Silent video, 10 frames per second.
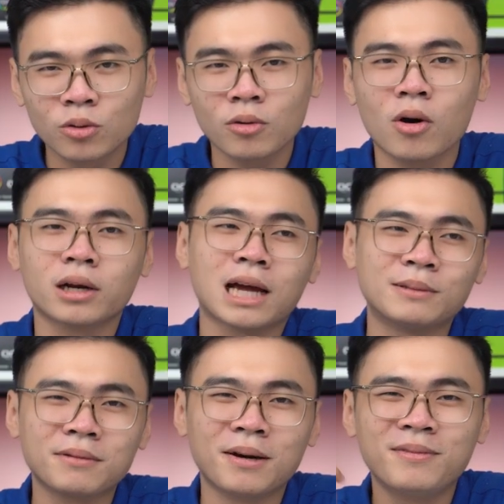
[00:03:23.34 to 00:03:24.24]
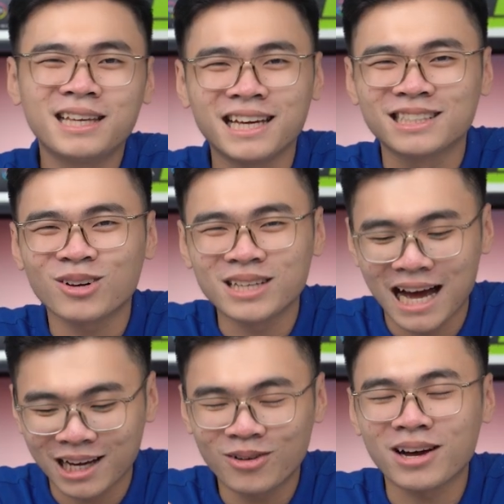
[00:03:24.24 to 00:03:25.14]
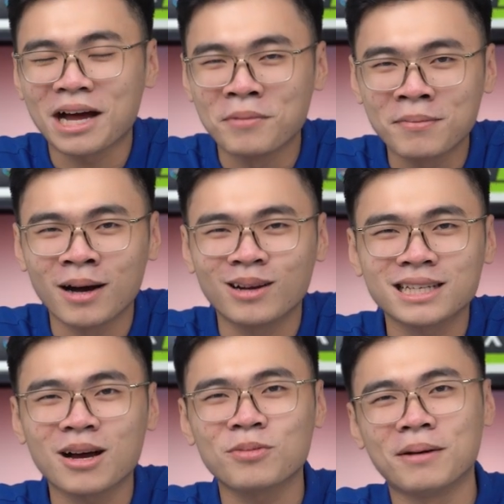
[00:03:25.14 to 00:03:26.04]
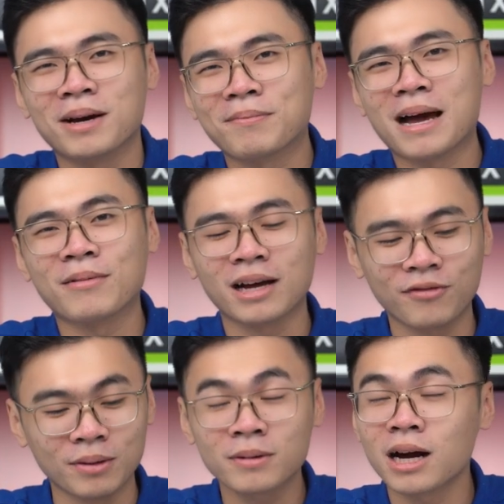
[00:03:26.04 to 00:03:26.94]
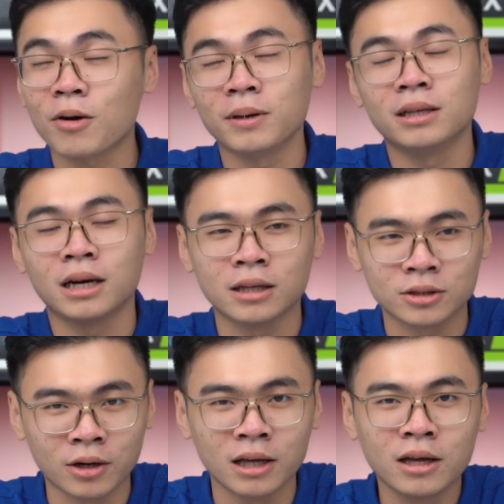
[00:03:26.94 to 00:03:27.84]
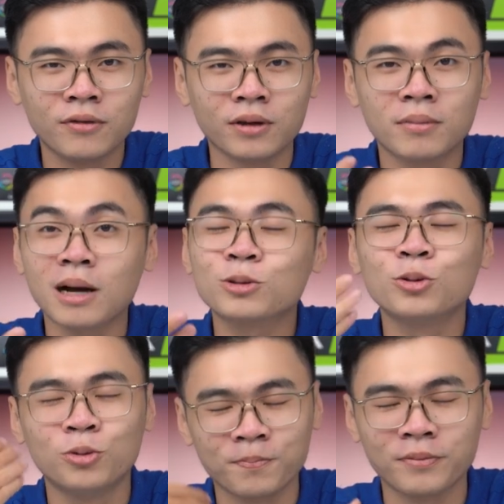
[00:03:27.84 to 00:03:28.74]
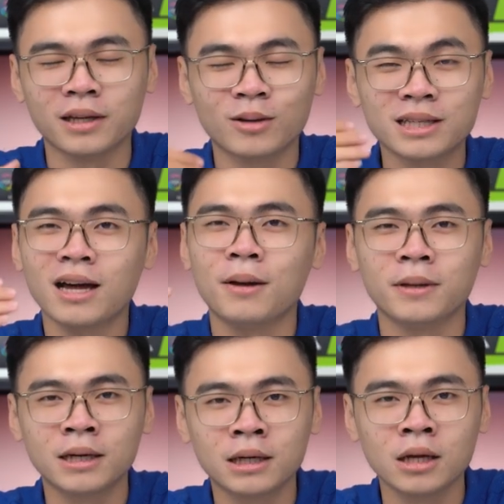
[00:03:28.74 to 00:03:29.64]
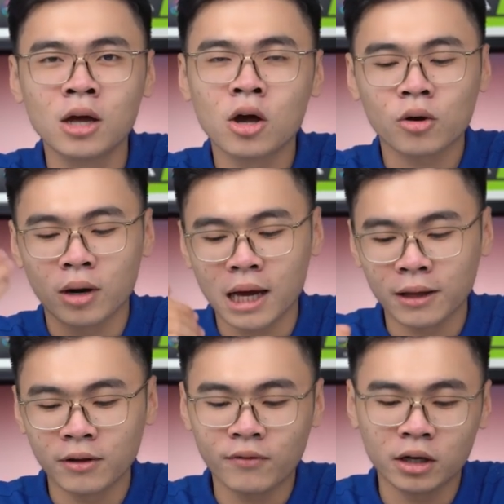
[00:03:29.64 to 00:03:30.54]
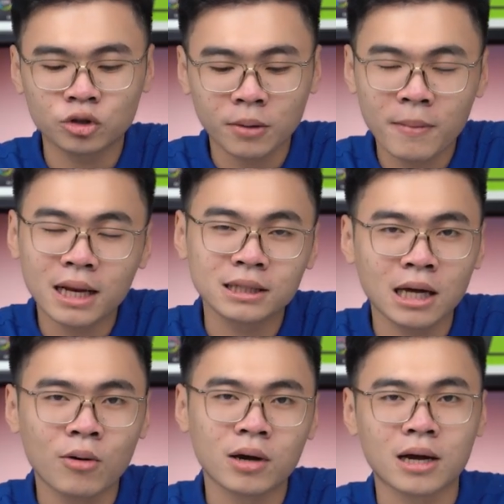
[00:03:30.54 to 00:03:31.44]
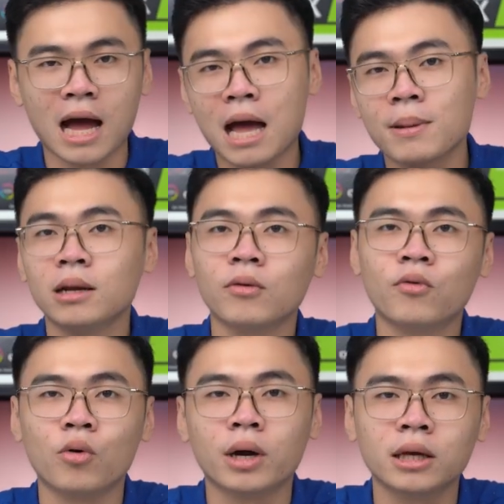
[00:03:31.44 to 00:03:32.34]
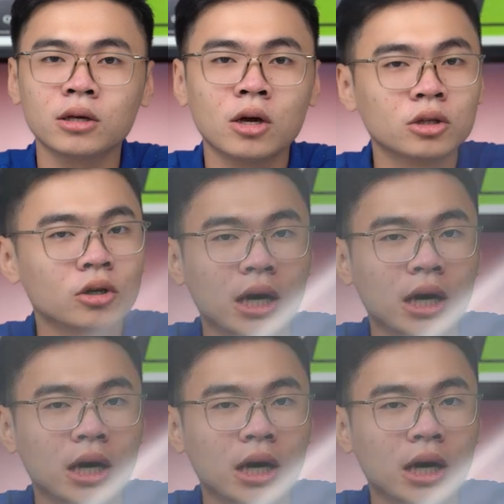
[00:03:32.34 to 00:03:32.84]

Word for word: Còn cảm giác bấm thì rõ ràng đó là cảm ứng mà nó sẽ không thể mượt mà bằng các phím cơ học bình thường được rồi. Phím cao su thì nó sẽ hợp lý hơn. Còn lại thì phần trackpad thì sao? Cả hai bên đều được phủ kính cho